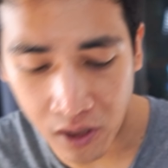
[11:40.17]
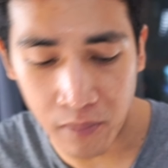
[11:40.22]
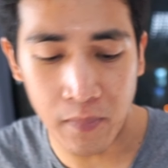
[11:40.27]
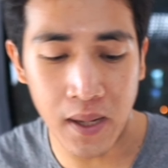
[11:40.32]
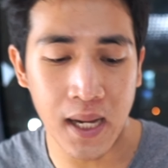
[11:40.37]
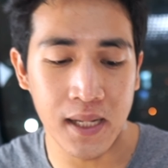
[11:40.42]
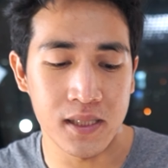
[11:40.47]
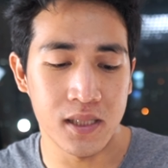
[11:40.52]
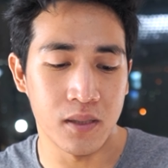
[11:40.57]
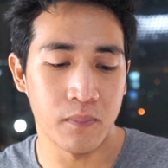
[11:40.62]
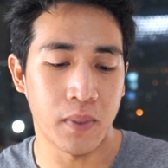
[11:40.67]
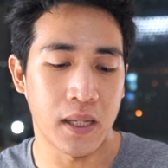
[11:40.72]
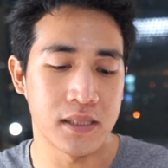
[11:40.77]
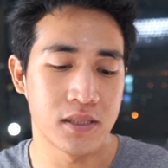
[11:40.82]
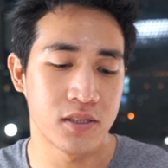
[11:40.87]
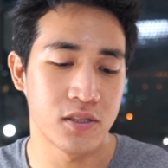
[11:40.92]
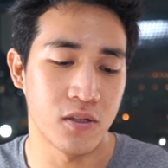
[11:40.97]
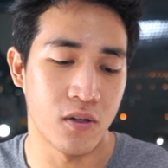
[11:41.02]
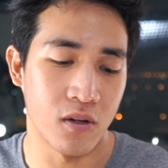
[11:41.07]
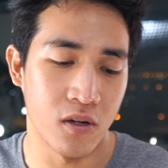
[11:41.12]
ร้อยบาทถึง หนึ่งพัน
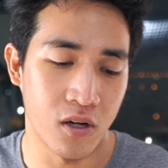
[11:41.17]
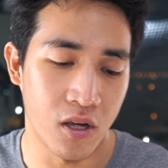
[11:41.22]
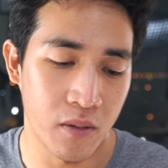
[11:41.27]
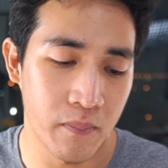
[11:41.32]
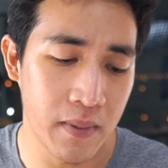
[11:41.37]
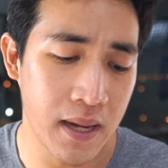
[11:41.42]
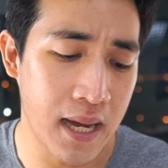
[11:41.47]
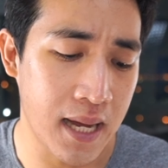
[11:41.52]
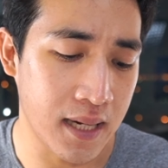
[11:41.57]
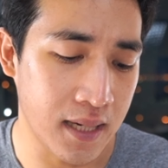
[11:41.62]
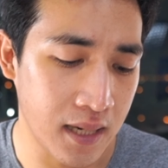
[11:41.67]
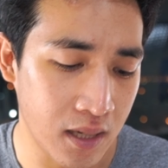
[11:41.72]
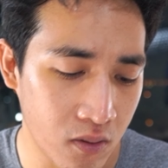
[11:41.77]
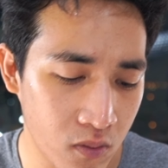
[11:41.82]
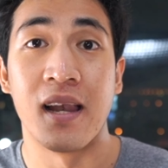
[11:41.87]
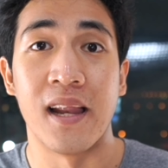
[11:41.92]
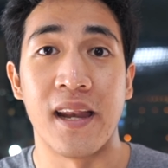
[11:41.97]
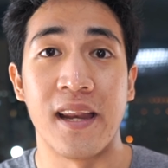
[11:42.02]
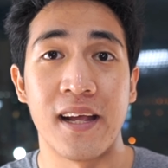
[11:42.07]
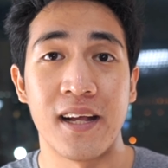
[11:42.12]
สองร้อย บาทนะ
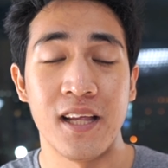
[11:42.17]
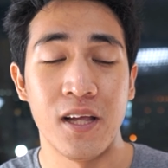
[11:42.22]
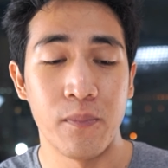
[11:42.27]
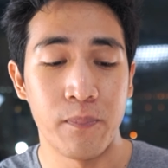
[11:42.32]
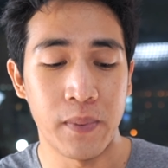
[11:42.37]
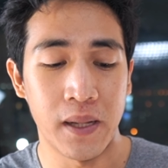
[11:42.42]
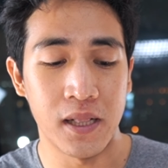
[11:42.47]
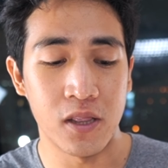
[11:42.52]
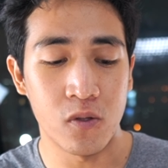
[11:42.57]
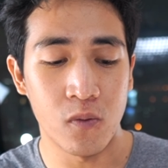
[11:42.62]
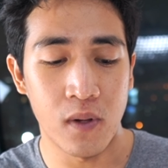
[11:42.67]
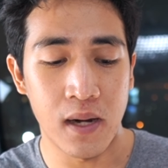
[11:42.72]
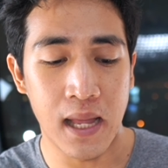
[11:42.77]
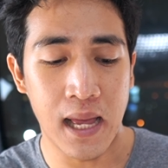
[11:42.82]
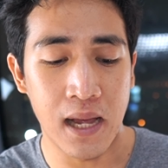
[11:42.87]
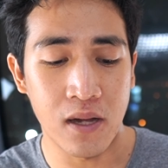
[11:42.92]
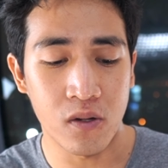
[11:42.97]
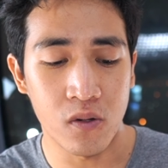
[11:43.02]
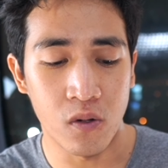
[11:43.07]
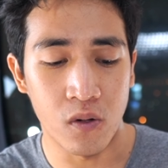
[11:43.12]
และนี่ก็จะเป็นตัว
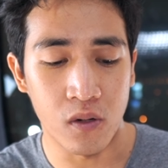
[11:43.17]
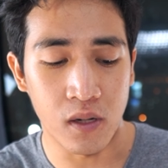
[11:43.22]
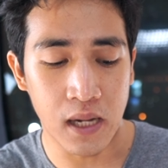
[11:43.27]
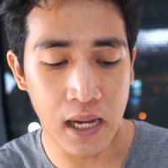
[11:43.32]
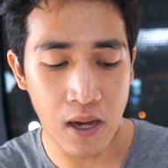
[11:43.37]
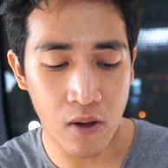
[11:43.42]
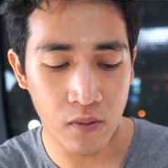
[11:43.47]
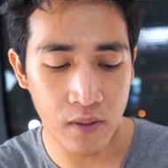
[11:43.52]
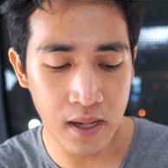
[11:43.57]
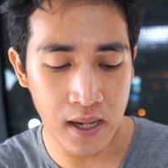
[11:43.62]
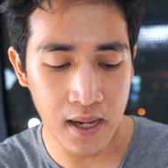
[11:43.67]
รางของเขา